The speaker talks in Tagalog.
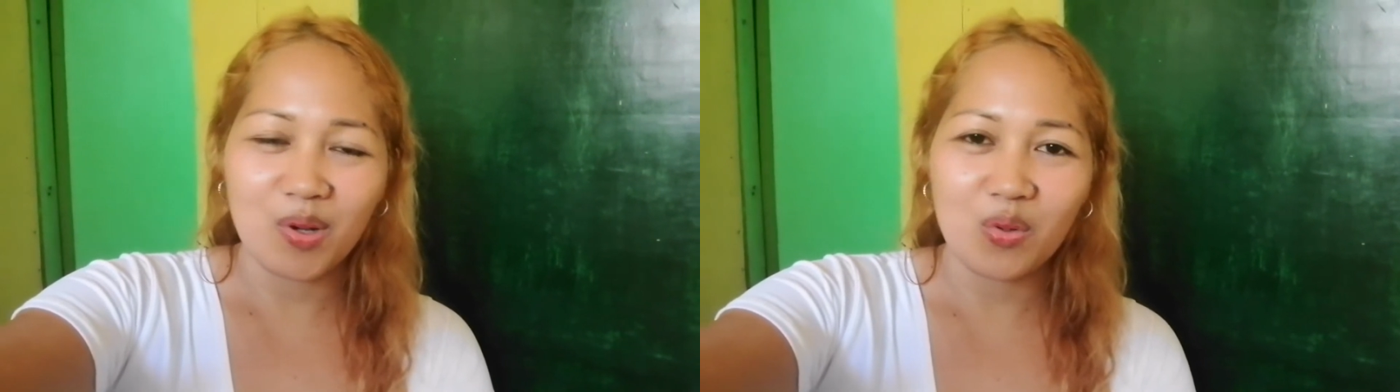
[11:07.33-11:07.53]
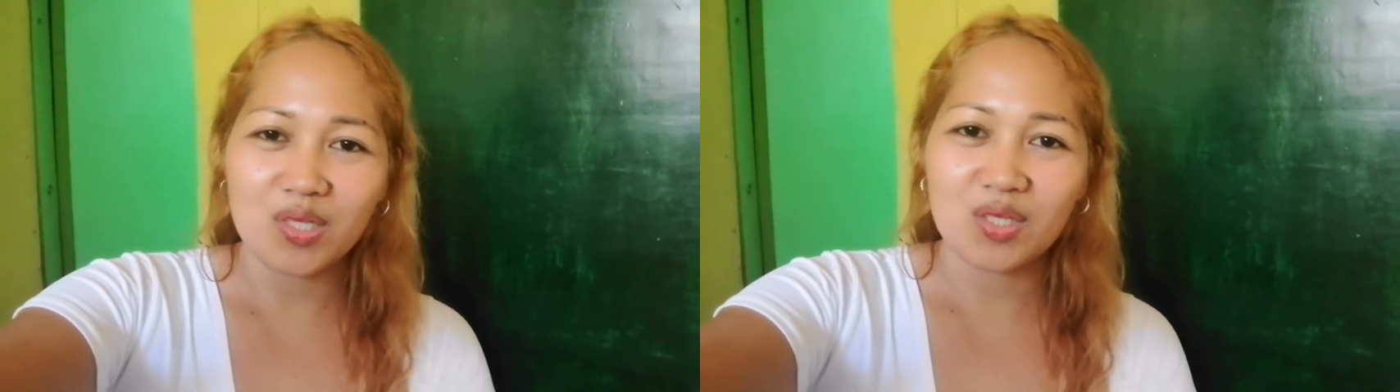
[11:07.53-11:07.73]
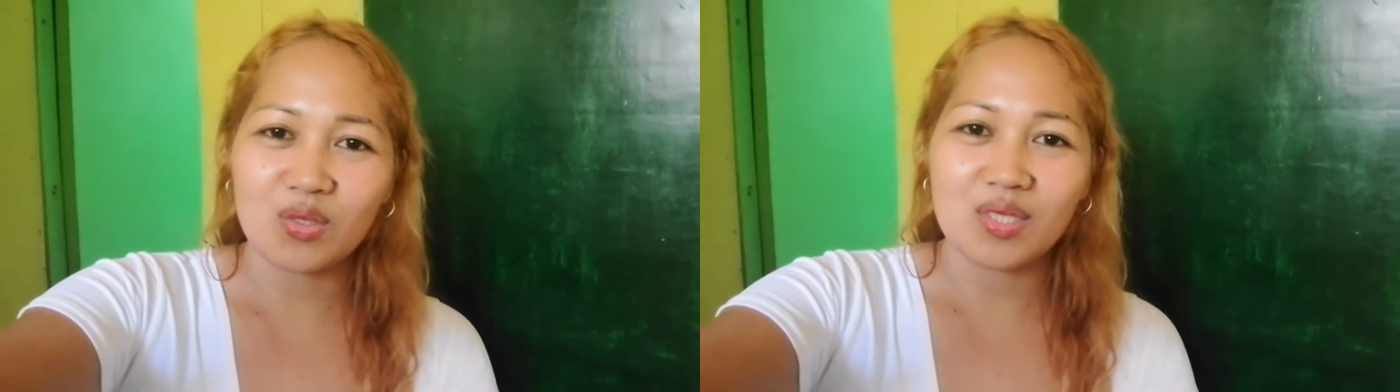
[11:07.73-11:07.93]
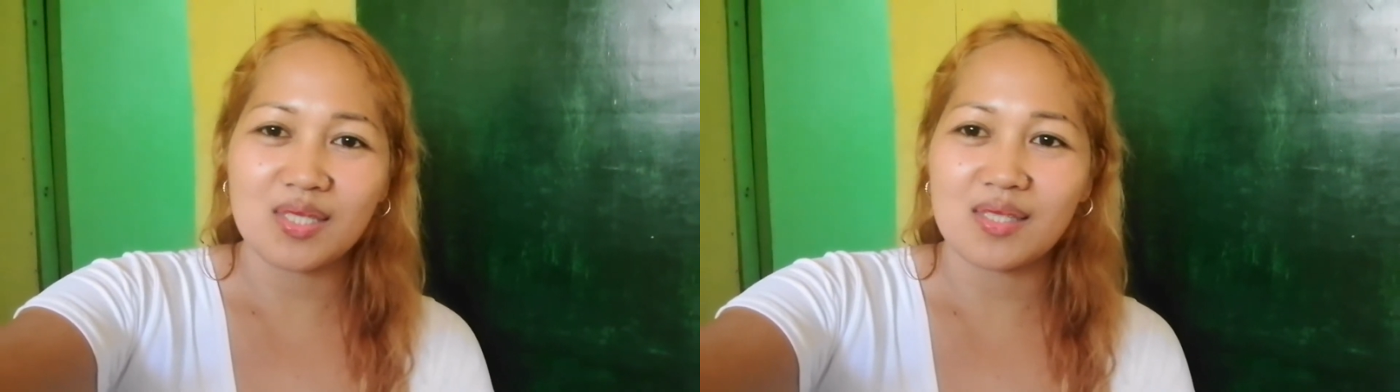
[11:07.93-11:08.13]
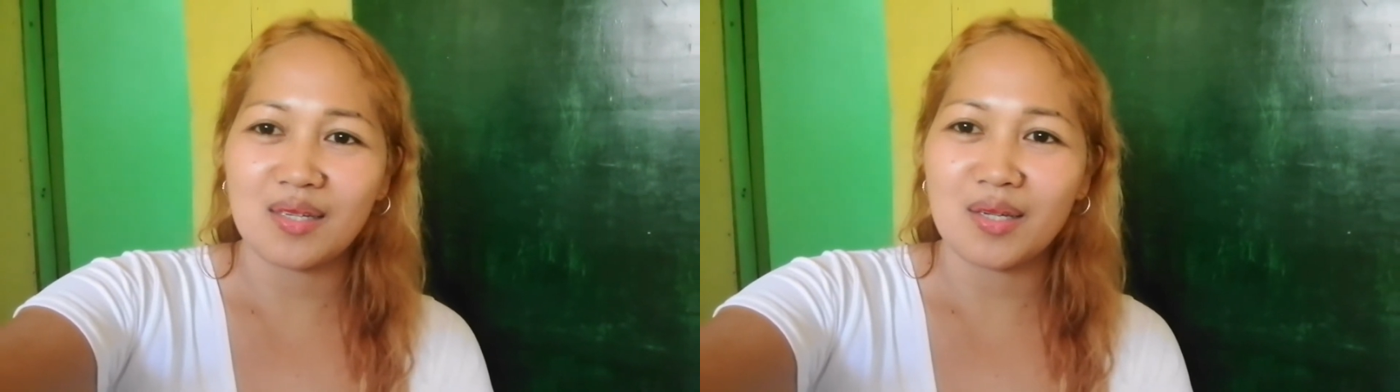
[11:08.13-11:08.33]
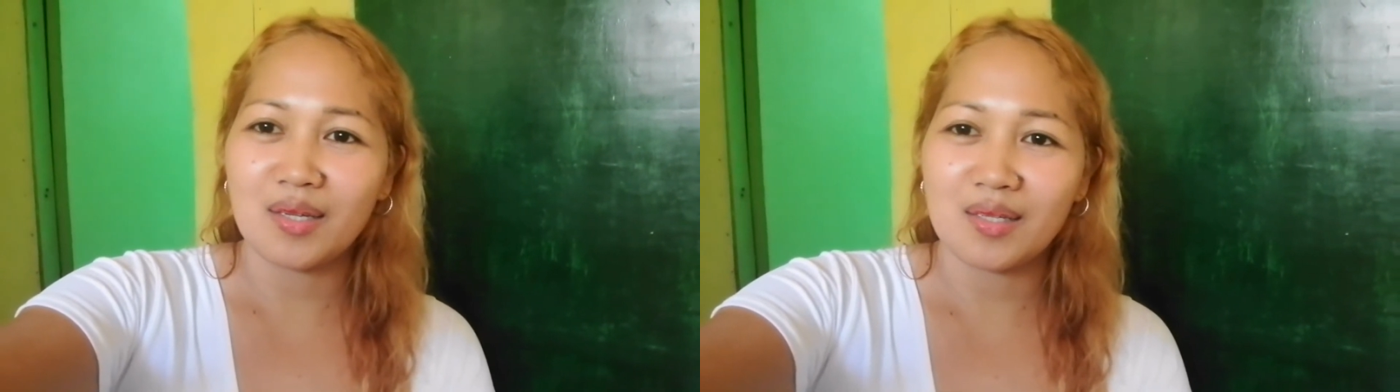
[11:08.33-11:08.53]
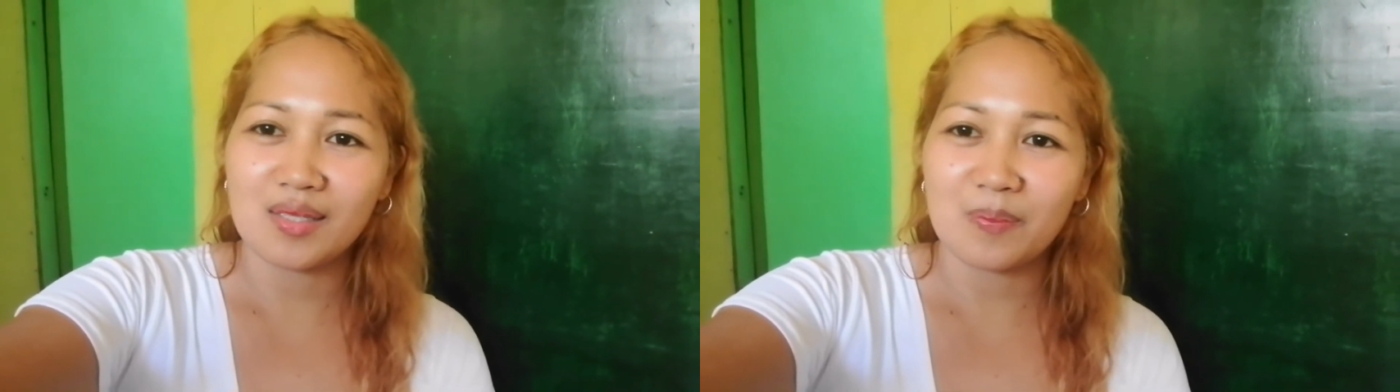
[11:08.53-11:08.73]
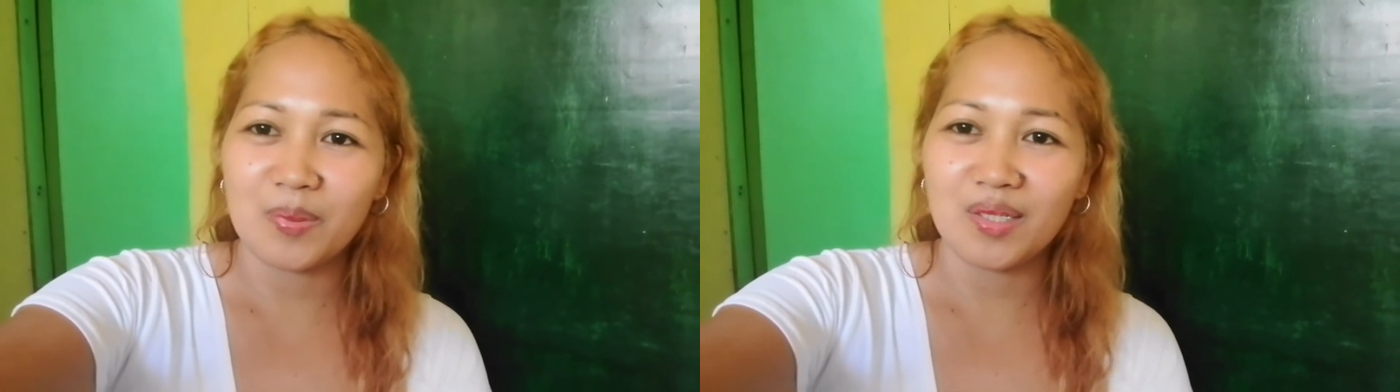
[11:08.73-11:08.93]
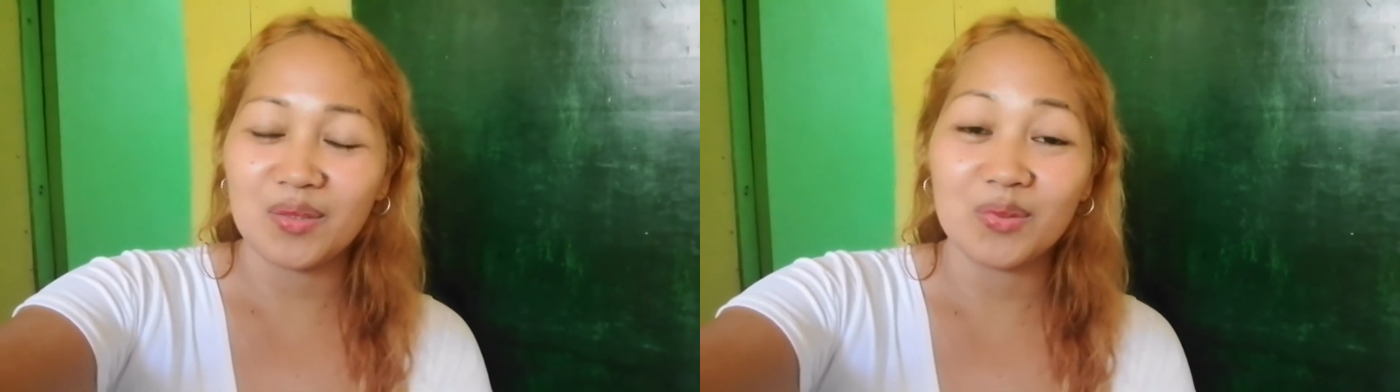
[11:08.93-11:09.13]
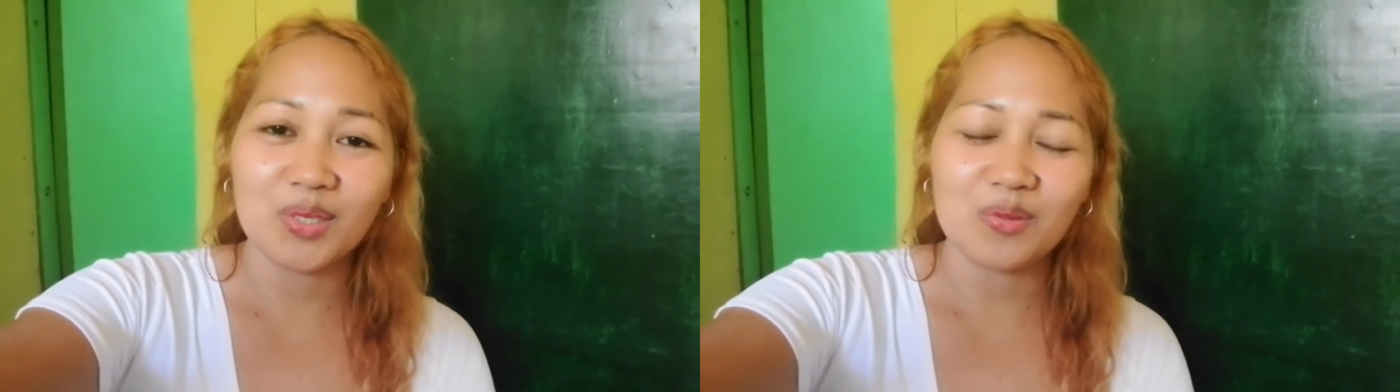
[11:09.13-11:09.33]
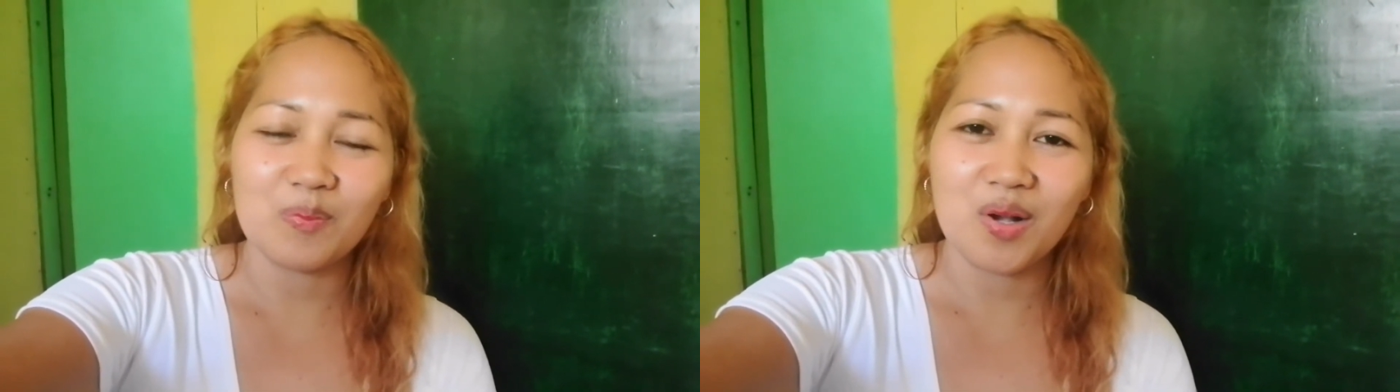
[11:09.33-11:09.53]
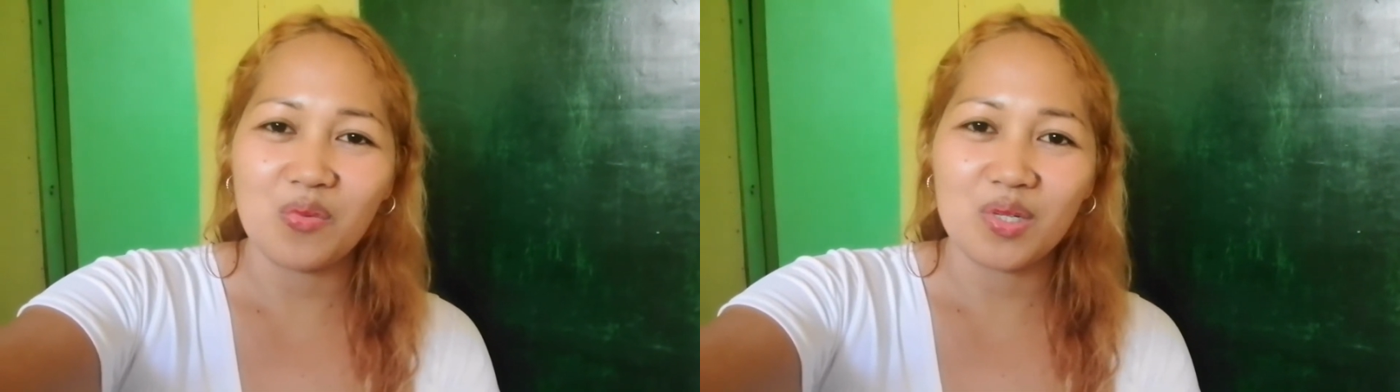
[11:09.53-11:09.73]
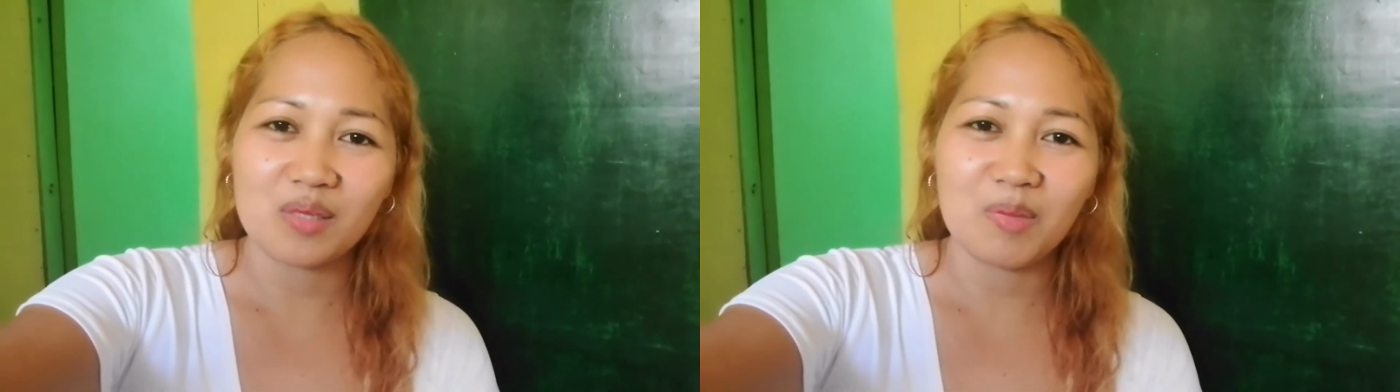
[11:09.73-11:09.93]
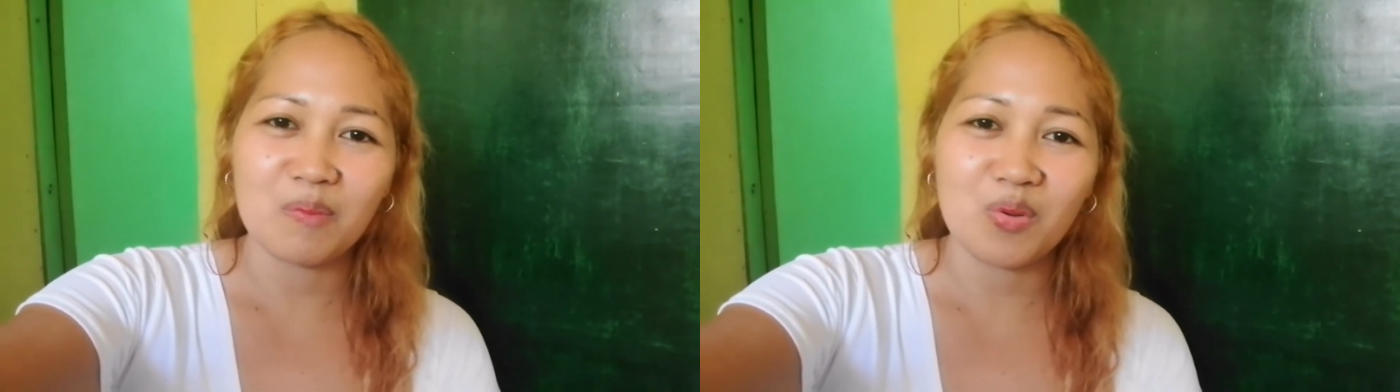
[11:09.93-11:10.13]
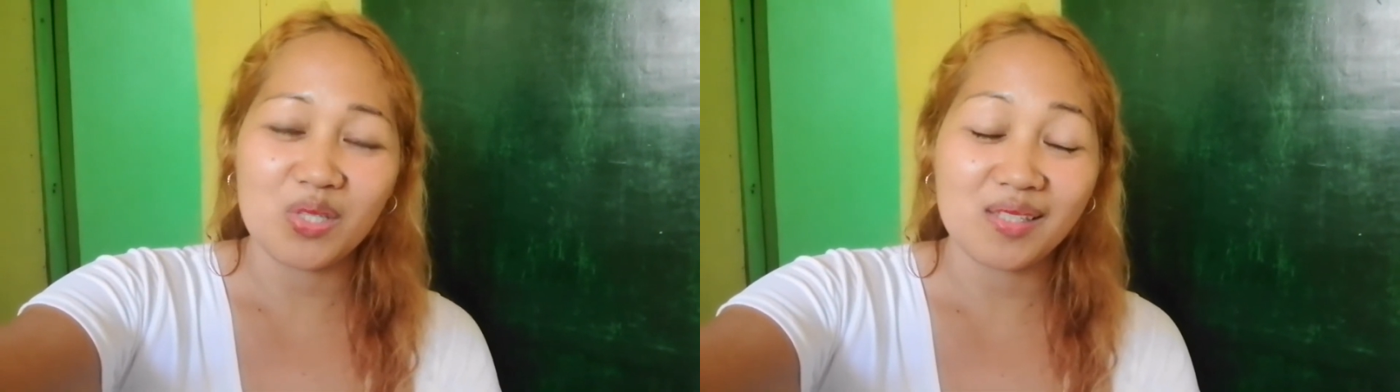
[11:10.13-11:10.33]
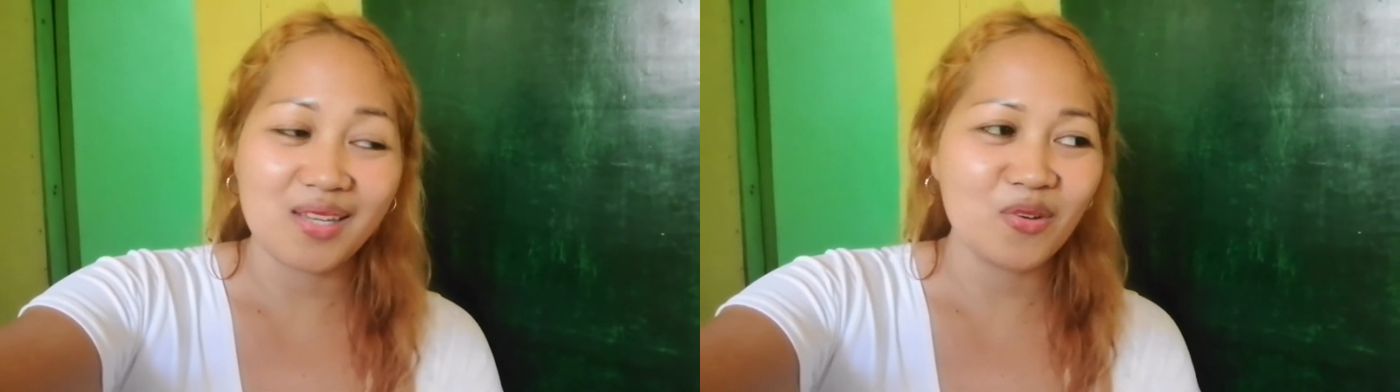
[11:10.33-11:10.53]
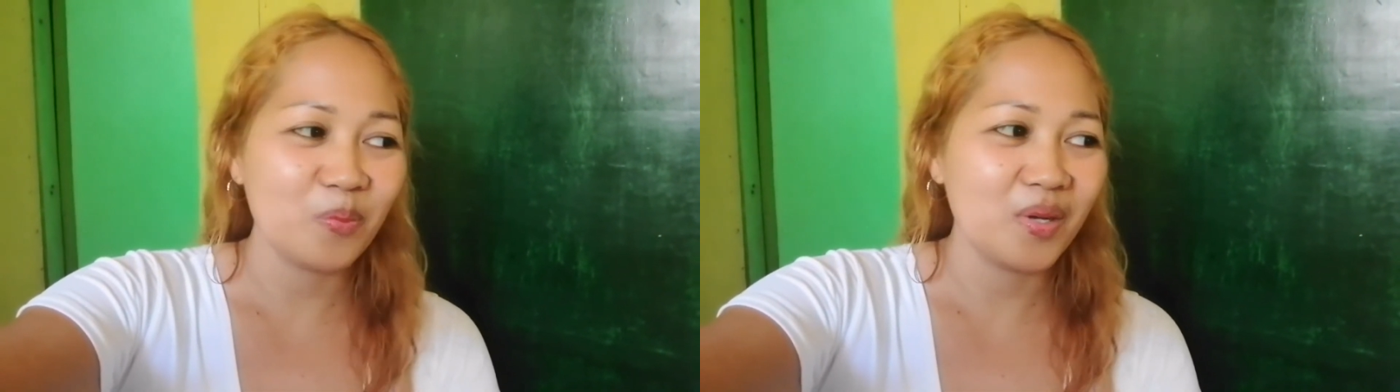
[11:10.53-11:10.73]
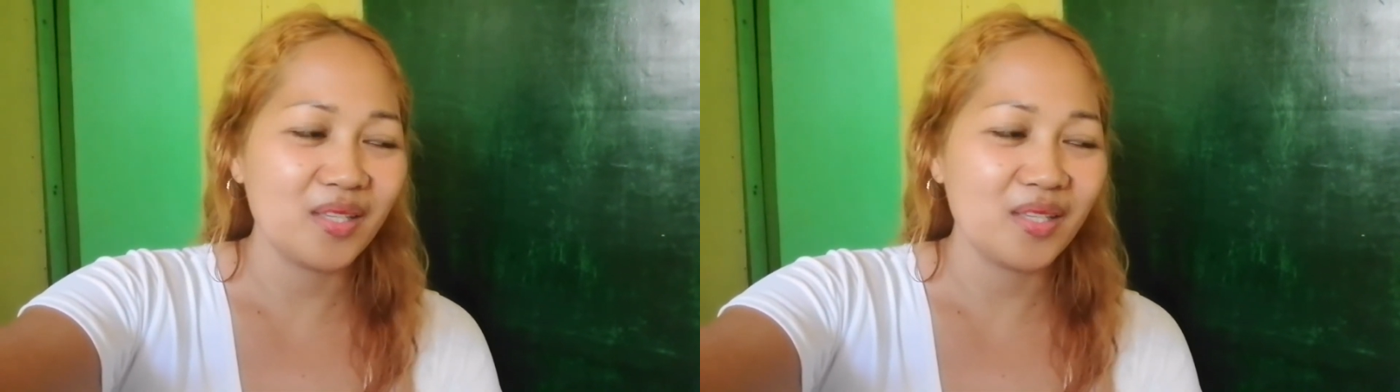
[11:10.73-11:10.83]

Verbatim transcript: bawal stress sa nga sa panahon ngayon bawas magbawas tayo ng